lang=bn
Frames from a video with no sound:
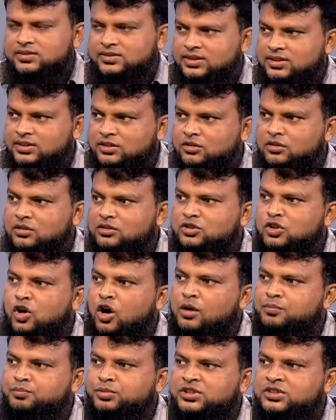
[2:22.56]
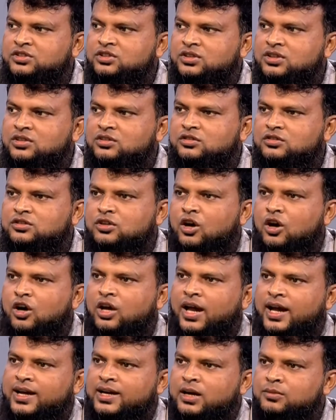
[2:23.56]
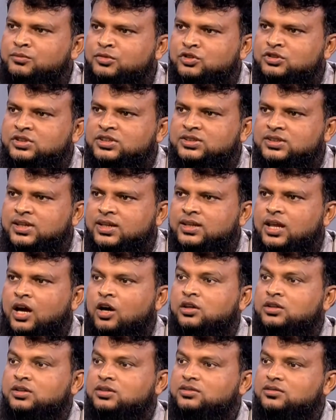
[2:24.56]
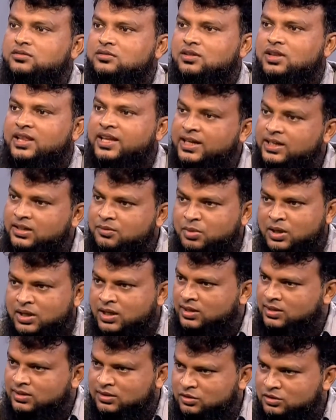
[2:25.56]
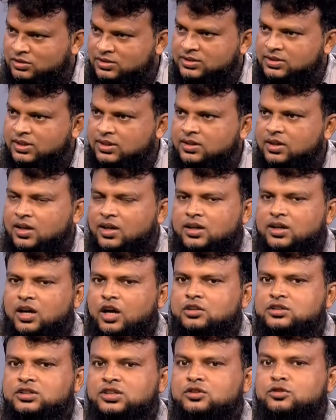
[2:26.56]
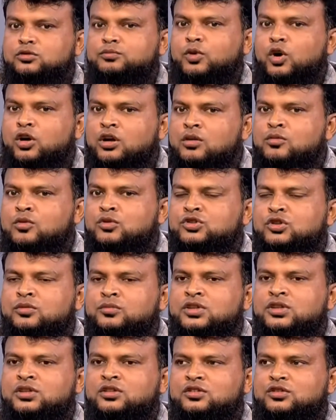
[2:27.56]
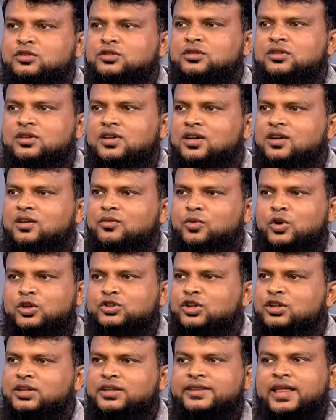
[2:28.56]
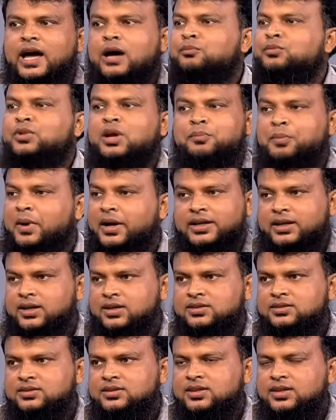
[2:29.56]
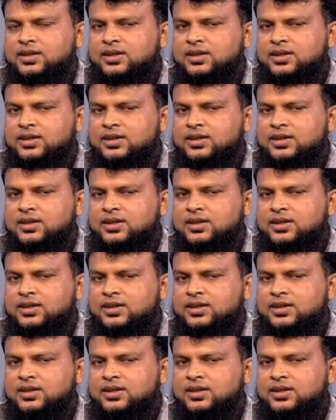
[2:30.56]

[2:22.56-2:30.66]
যেহেতু সব কিছু কিন্তু হয় আগাম করতে চায় না হয় লেট বেড়াটি করতে চায় কারণ যেহেতু ভরা মৌসুমে কিন্তু ফসলের দামটা পায় না